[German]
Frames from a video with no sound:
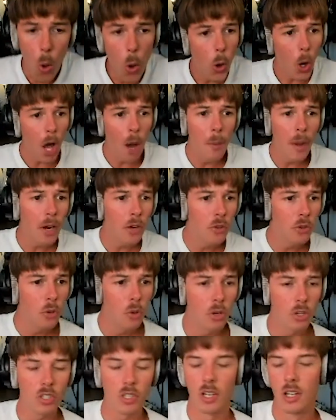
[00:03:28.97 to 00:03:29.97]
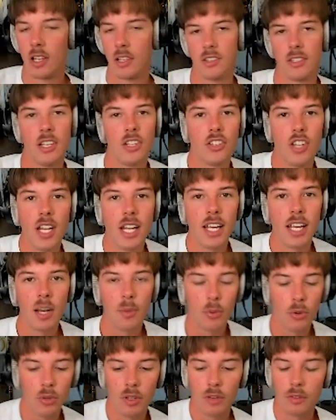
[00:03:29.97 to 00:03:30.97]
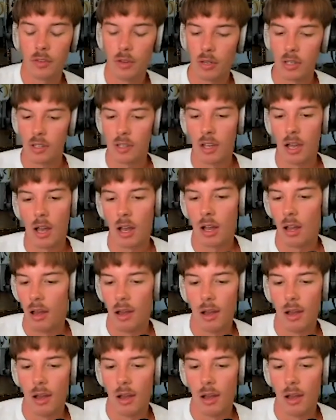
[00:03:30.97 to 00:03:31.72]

ich habe mega Durst, es ist ein chilliger Brunnen vorne dran